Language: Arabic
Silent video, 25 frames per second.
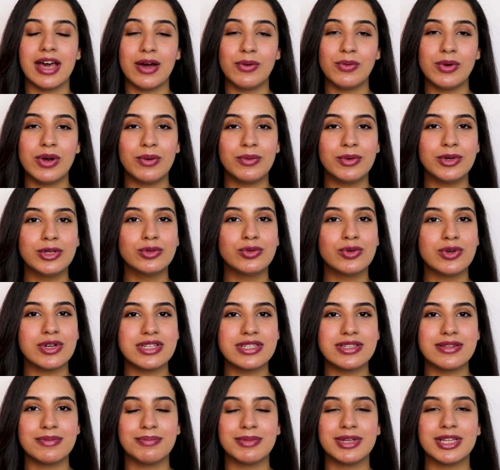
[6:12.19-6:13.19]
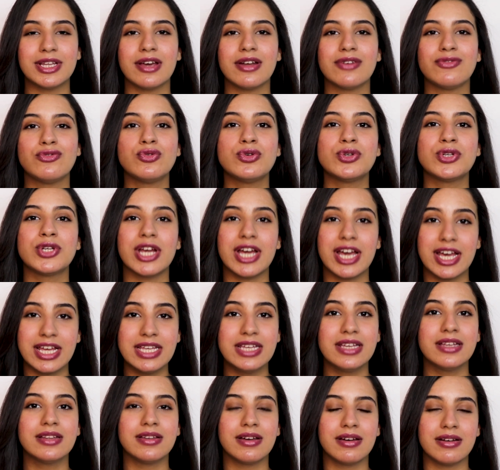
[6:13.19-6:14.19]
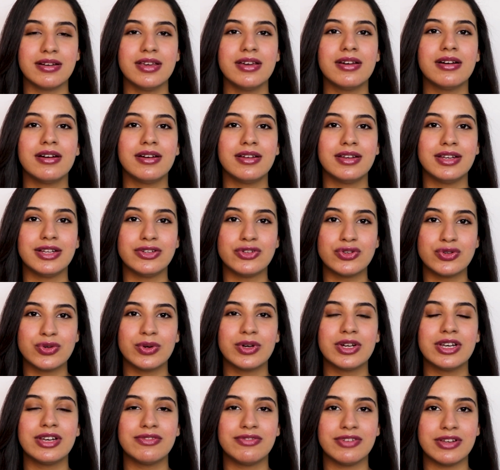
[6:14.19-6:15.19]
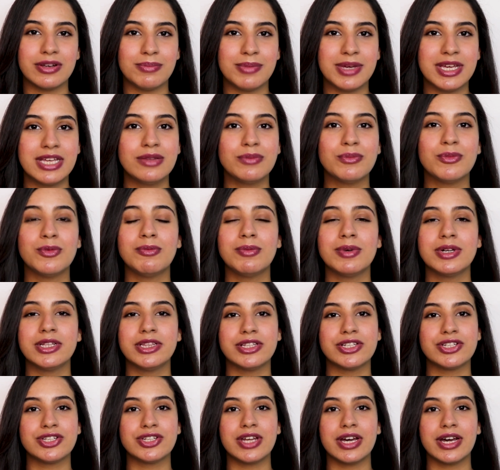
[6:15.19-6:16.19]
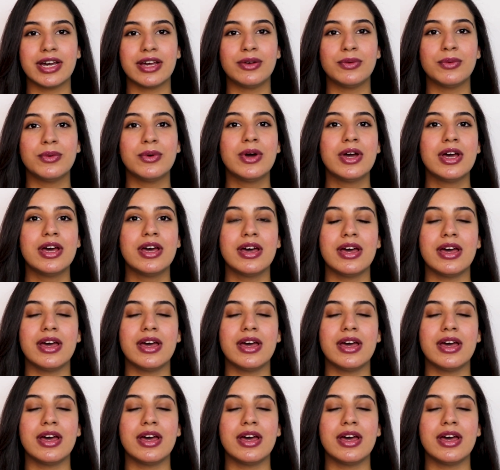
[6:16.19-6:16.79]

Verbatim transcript: او لو انتوا اصلا ما تعرفوش اي طريقه للشغل في البيت ممكن تشتغلوا